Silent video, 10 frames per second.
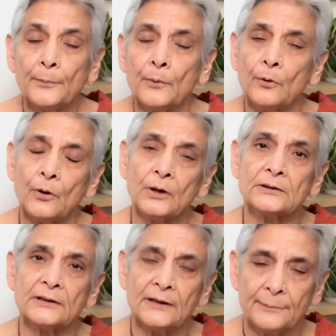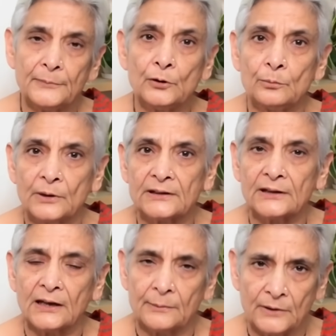बहुत लंबी उम्र
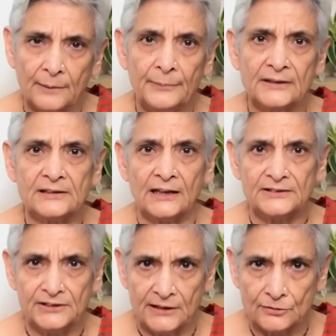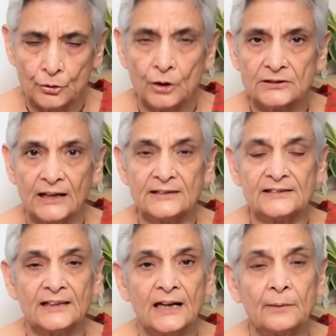तक हम 90 साल जिए 100 साल
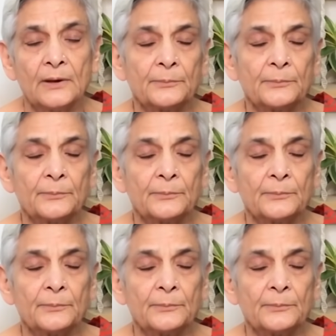जिए हम